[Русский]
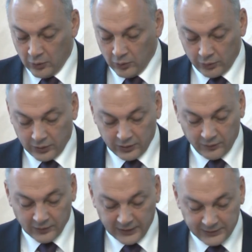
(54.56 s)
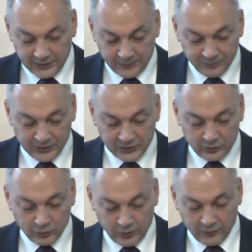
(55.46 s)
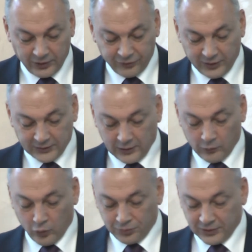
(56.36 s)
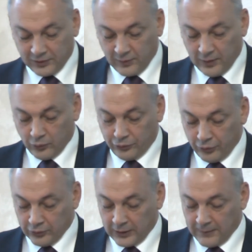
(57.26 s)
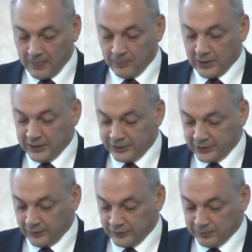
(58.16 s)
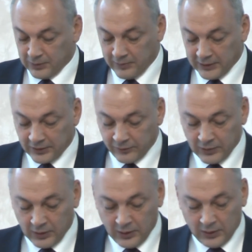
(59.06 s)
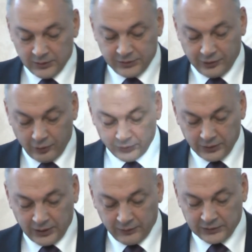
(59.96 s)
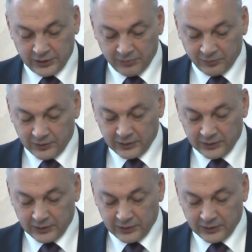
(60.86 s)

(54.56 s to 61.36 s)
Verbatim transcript: органов власти, институтов гражданского общества, ученых, политиков, дипломатов, серьезной и востребованной